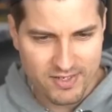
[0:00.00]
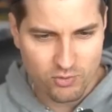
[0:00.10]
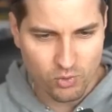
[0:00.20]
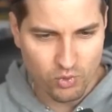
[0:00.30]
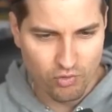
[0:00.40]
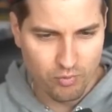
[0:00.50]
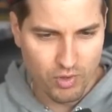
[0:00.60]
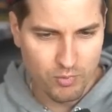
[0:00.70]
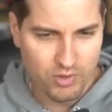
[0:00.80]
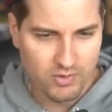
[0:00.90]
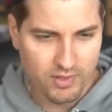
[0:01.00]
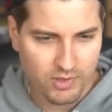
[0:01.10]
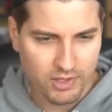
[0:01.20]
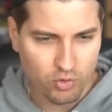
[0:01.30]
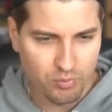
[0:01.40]
ce tour, vous pouvez mener une
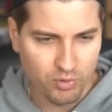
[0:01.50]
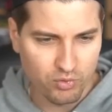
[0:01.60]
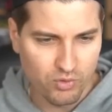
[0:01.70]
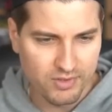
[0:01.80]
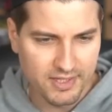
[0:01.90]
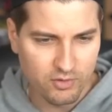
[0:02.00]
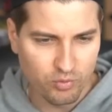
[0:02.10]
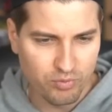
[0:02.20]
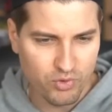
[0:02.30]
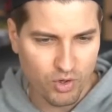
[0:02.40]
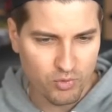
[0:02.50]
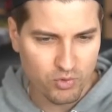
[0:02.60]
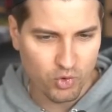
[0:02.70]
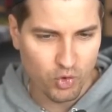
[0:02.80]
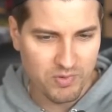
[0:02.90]
invocation pendule d'un ou plusieurs
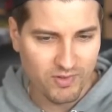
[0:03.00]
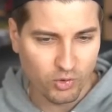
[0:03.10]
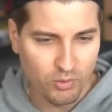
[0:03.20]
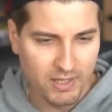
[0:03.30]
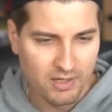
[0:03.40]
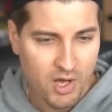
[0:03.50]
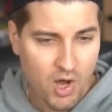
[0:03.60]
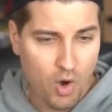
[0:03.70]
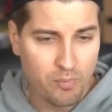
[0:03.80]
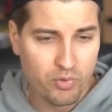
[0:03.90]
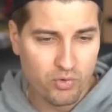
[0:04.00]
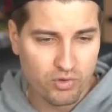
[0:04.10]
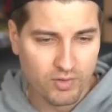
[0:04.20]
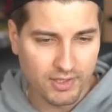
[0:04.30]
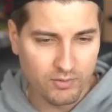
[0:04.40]
monstres depuis votre main, en plus de
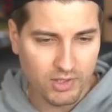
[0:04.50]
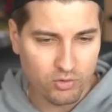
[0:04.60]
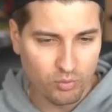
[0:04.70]
votre invocation